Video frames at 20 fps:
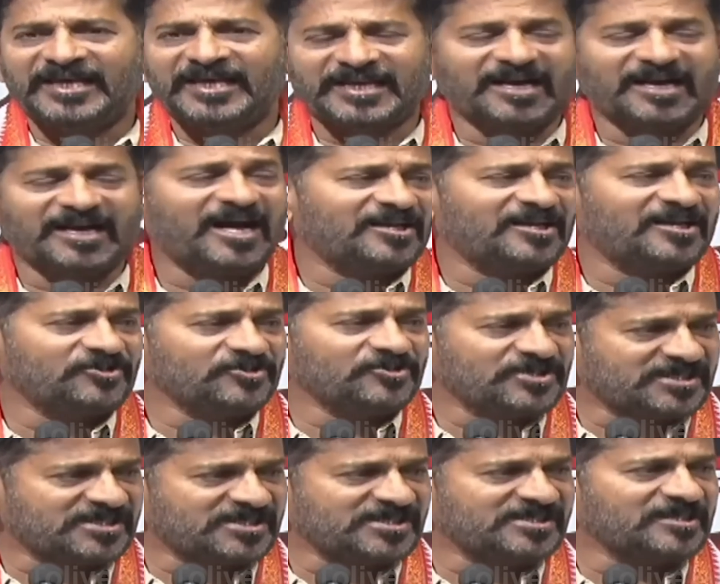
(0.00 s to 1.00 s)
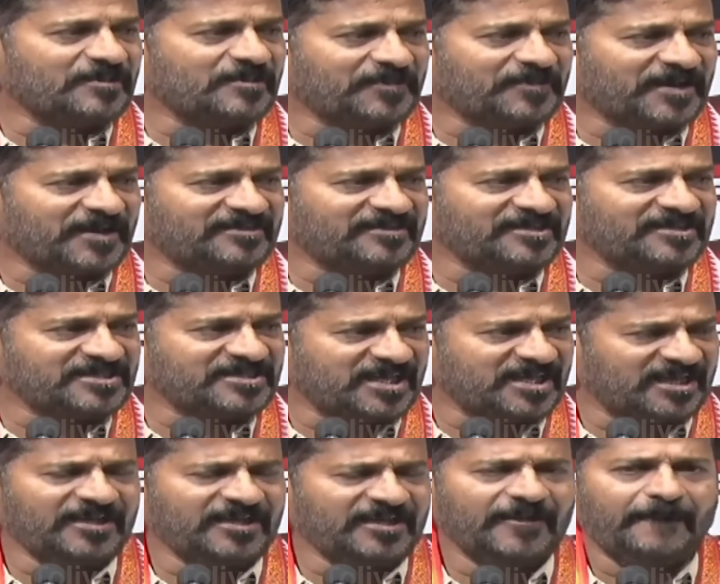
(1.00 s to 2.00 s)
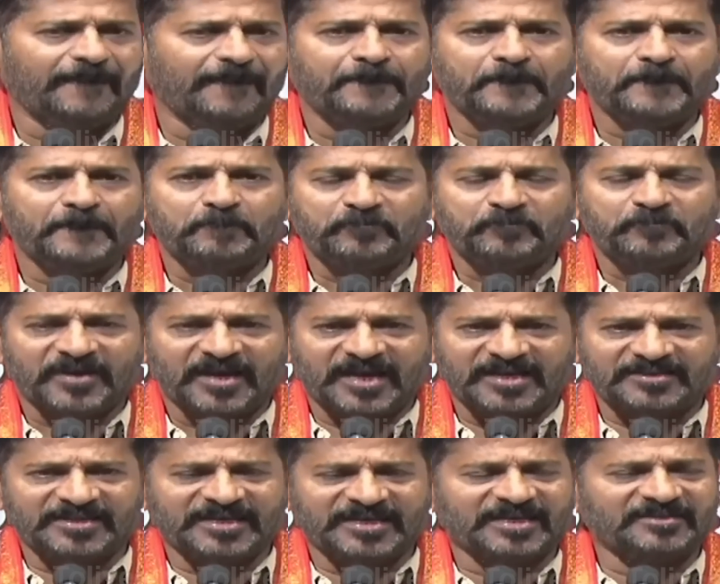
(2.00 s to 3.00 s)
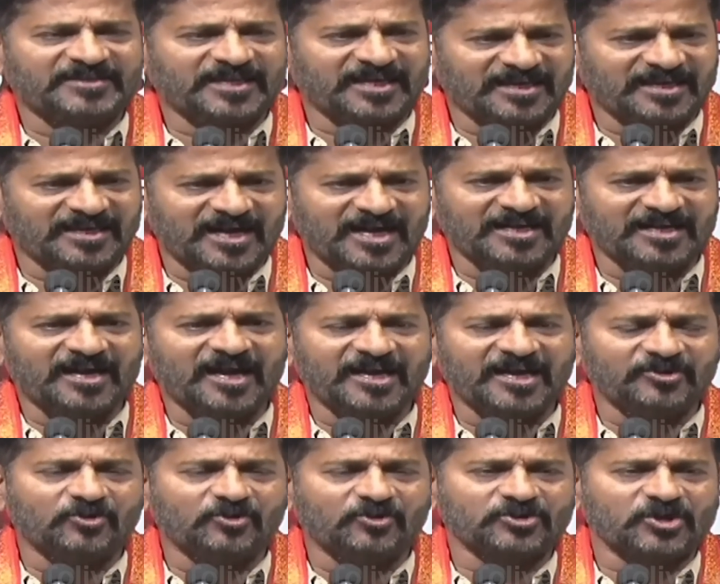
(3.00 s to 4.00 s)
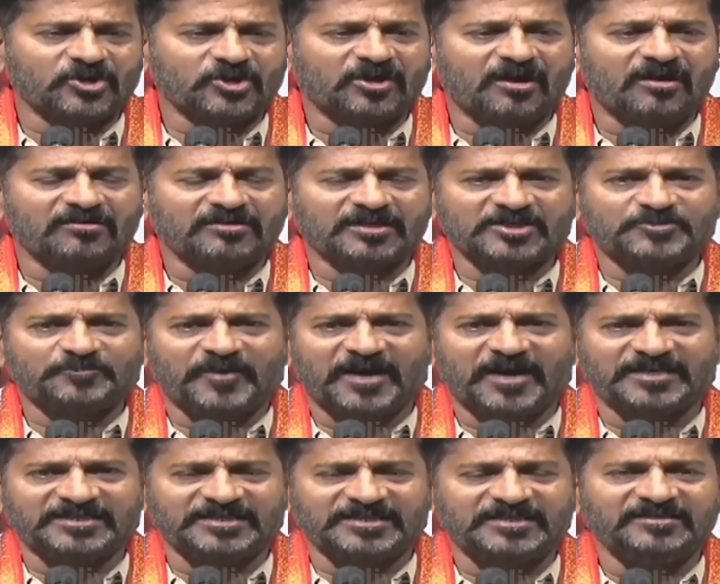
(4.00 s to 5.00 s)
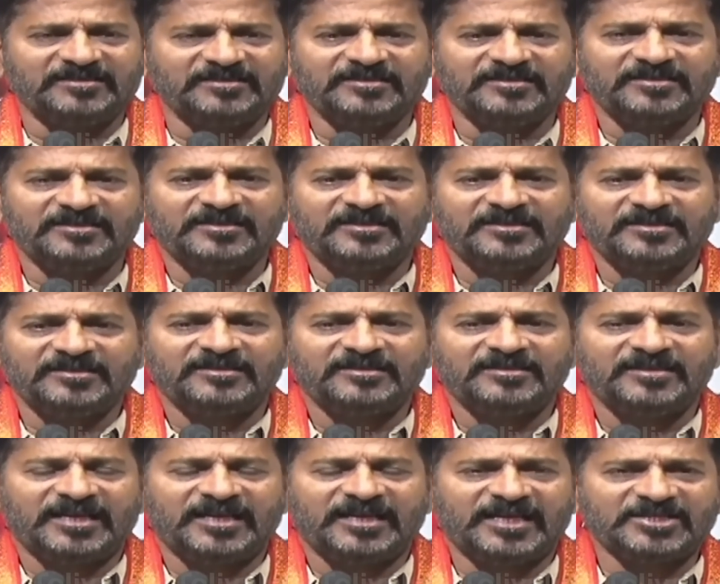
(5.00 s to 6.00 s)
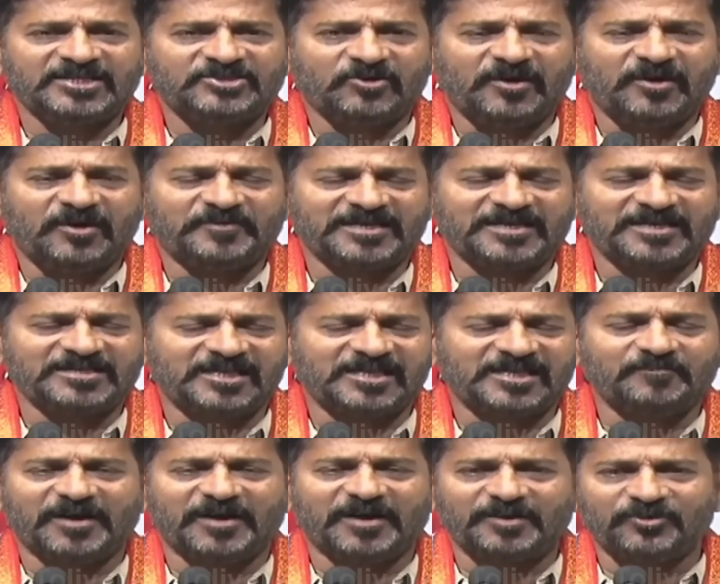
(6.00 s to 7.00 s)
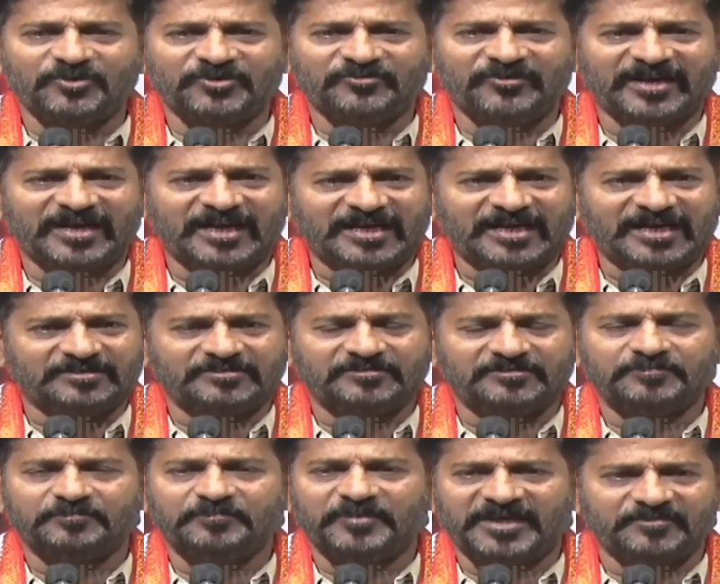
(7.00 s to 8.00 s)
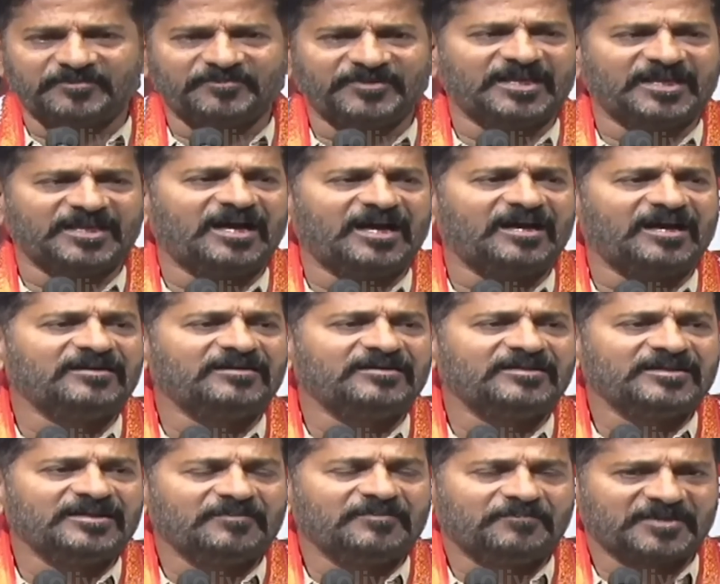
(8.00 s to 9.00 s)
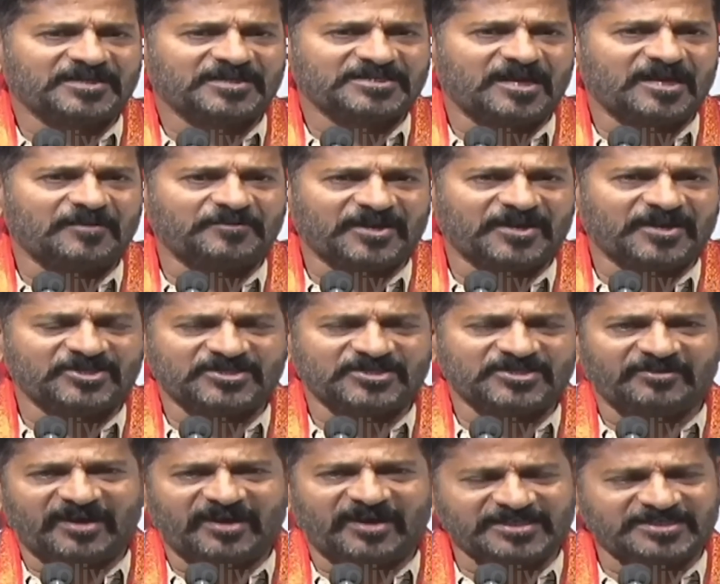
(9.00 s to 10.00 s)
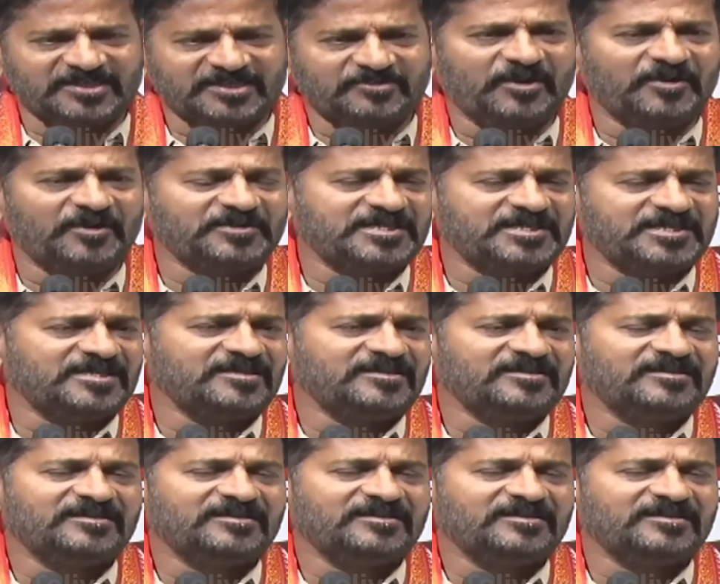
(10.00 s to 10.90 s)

నేరగాళ్లను శిక్షించే ప్రయత్నం చేయలే అందుకే తెలంగాణ హైకోర్టులో కాంగ్రెస్ పార్టీ ఎన్ఎస్వై ప్రెసిడెంట్ బల్మూర్ వెంకట్ పేరు మీద ప్రజా ప్రయోజన వ్యాజ్యం వేసి